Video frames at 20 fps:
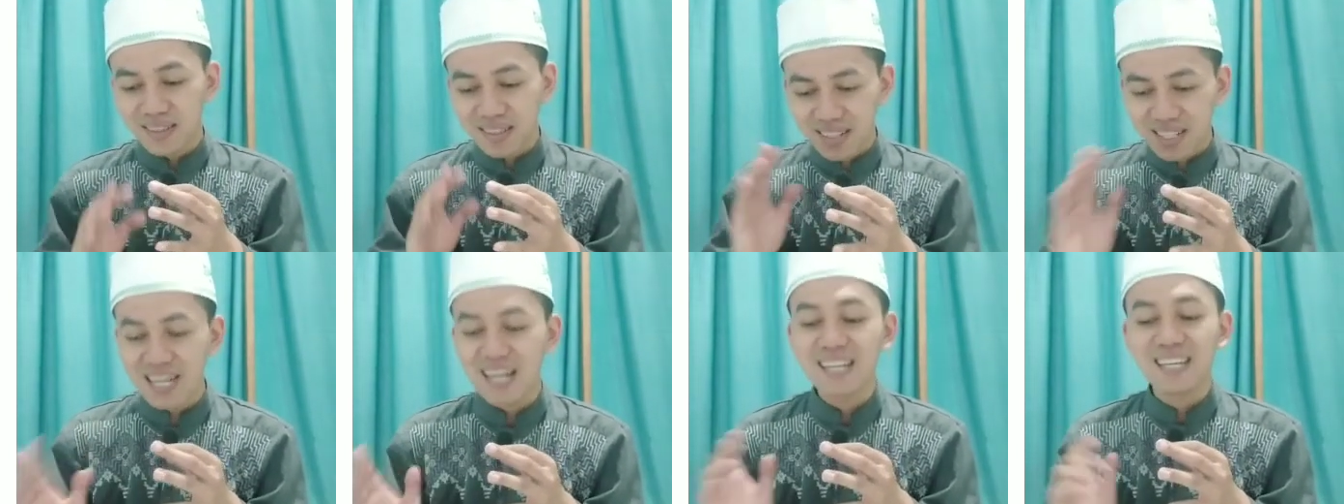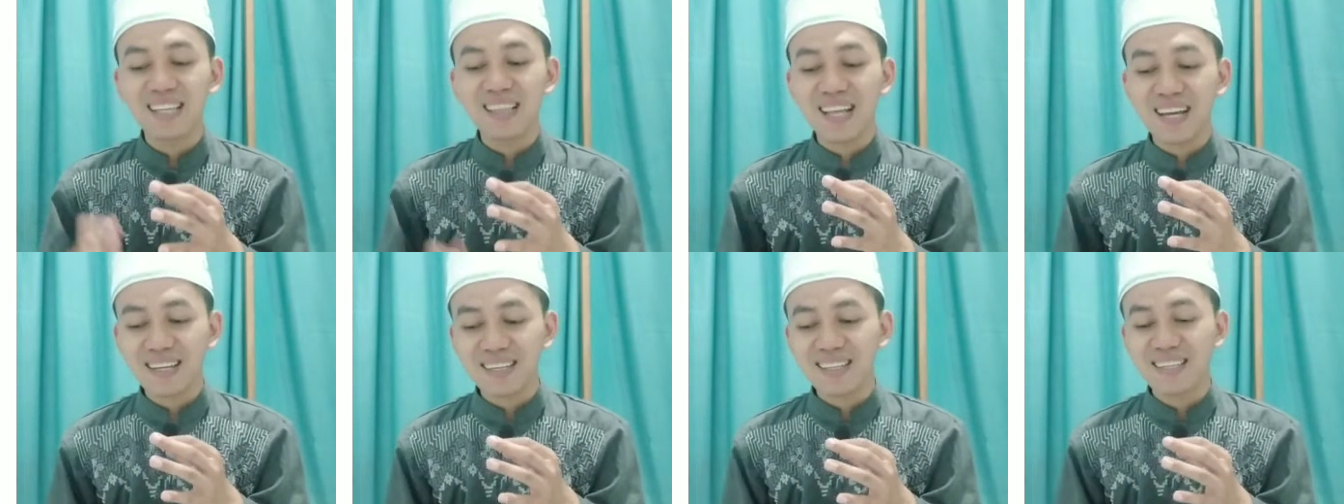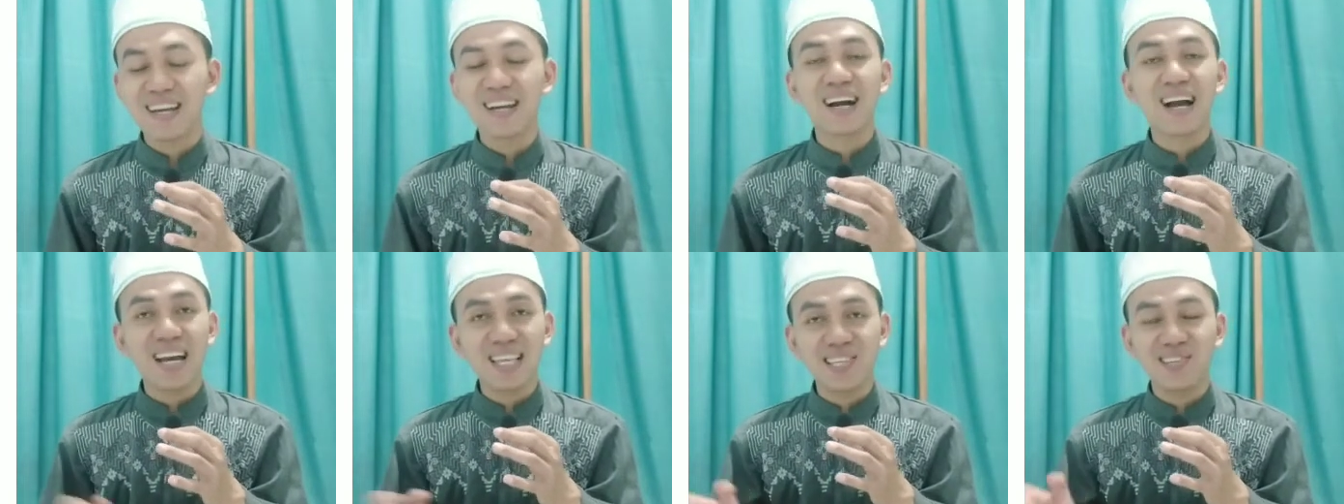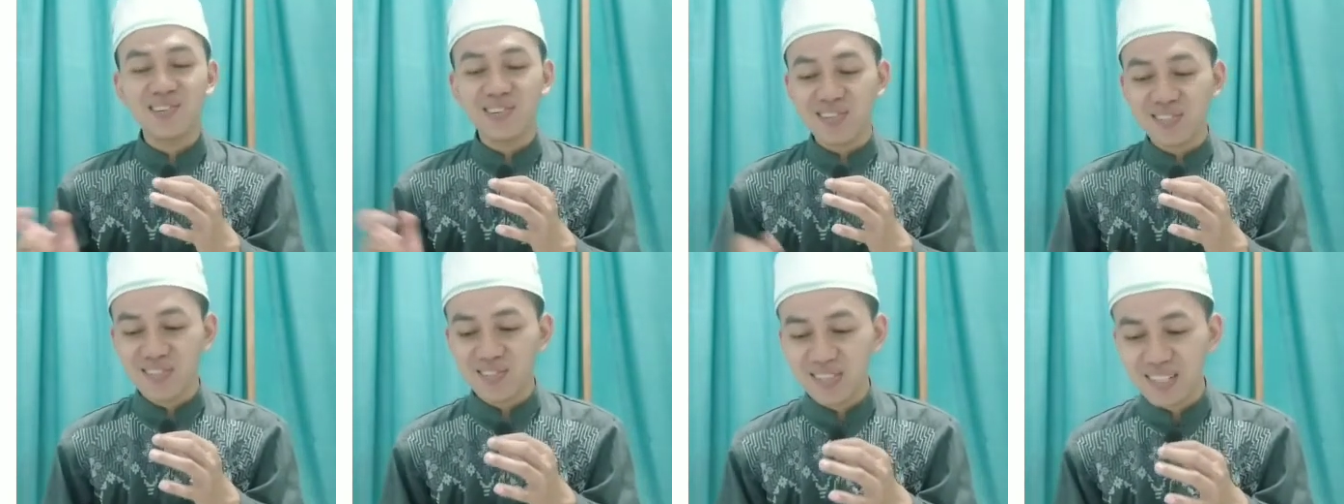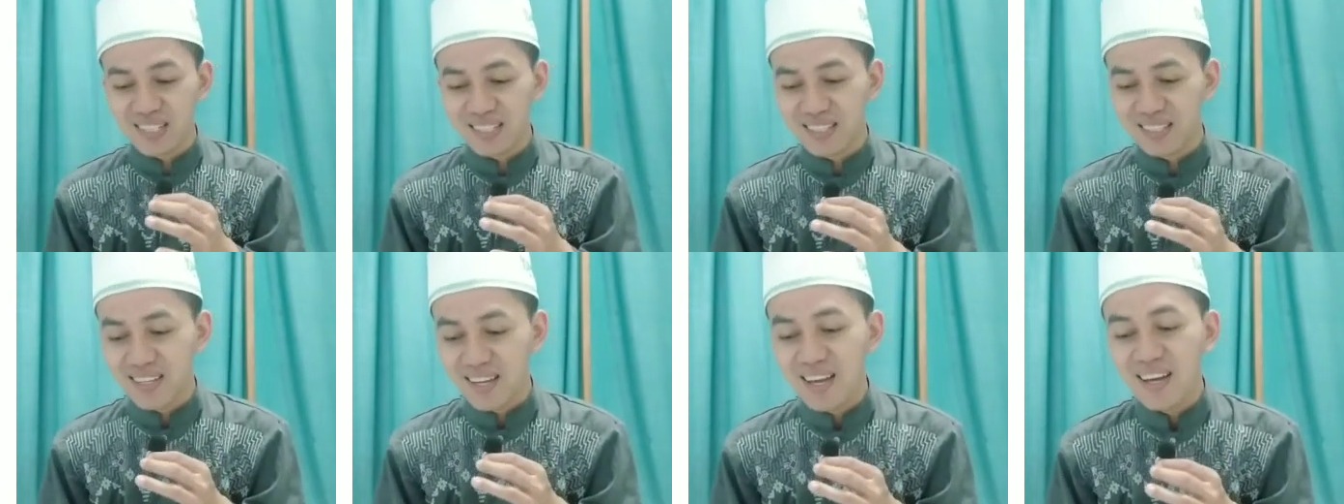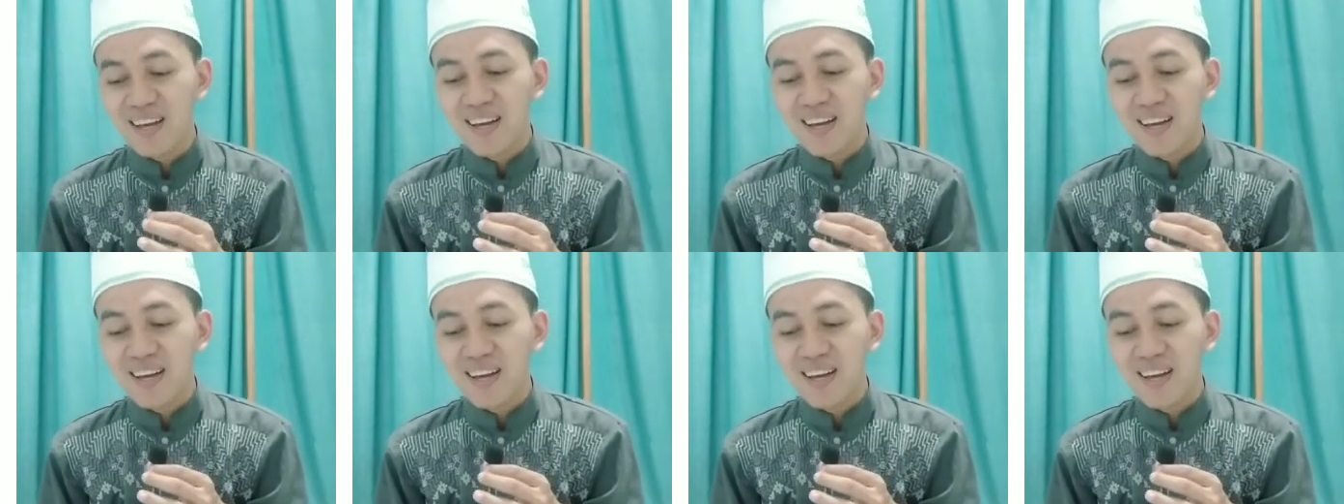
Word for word: laki-laki yang ayu rojulin.